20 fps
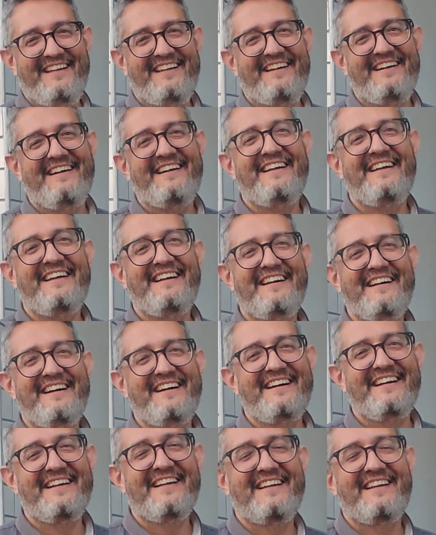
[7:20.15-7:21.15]
o Wagner está
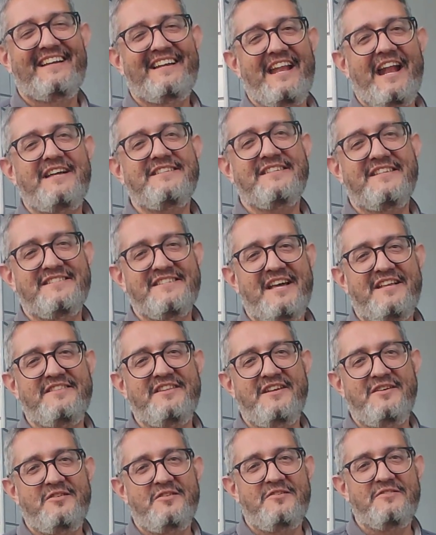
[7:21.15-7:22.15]
bem. Graças a
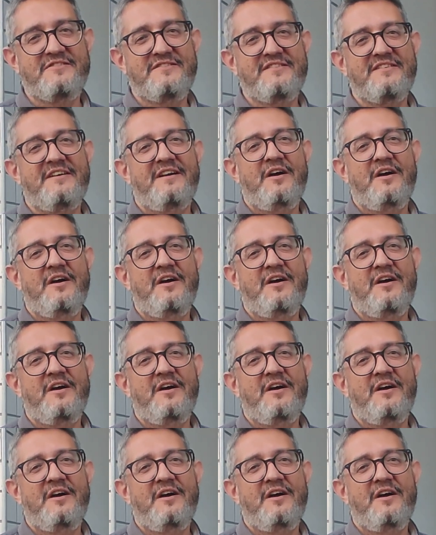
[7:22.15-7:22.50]
né? Deus. Né?